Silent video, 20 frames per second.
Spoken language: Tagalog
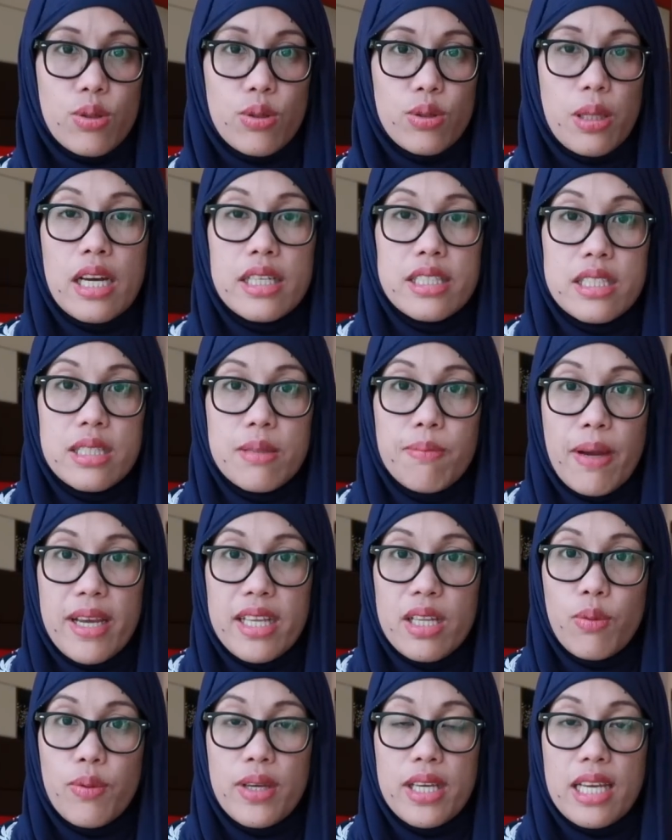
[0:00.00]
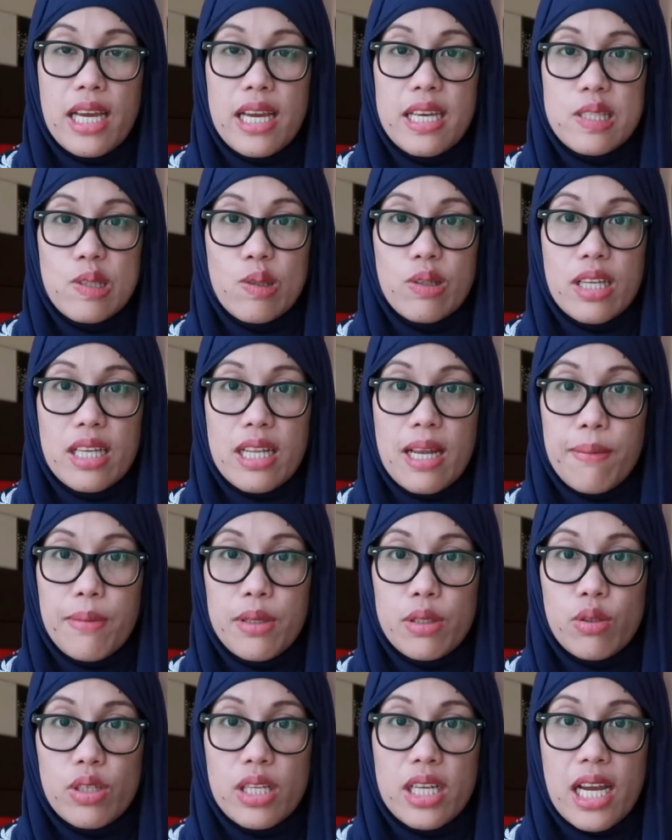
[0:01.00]
So, at by the way guys, yung
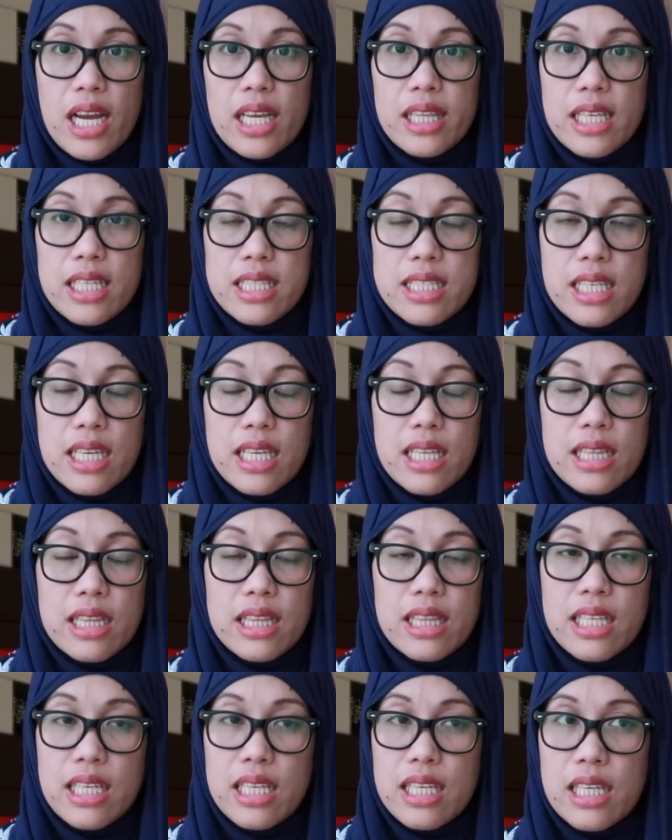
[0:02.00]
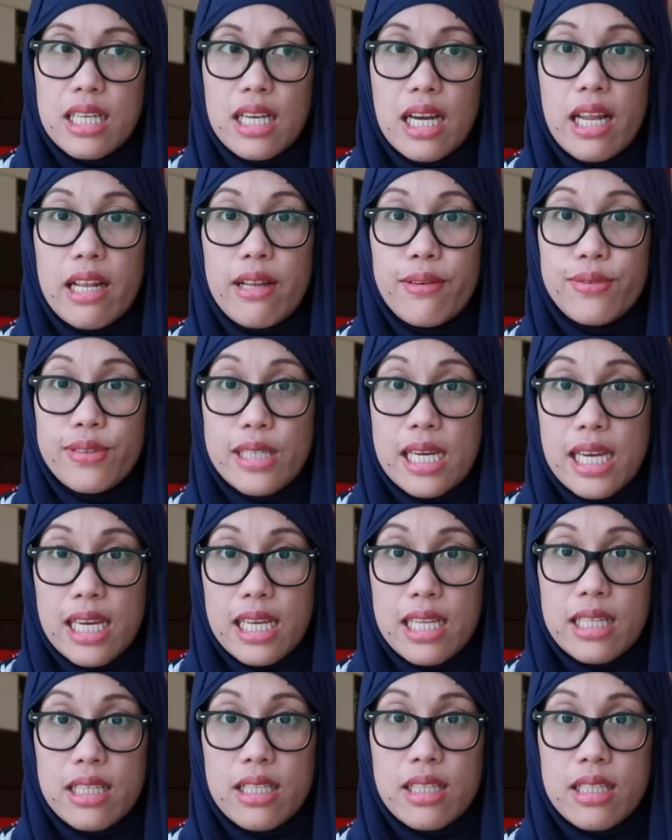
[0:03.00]
ginamit ko na gatas, hindi
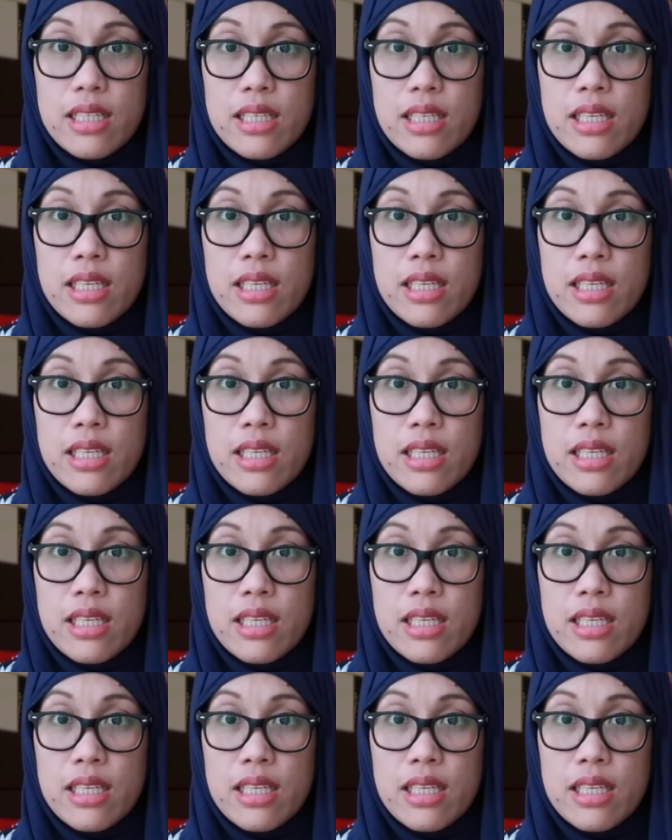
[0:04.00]
alfine.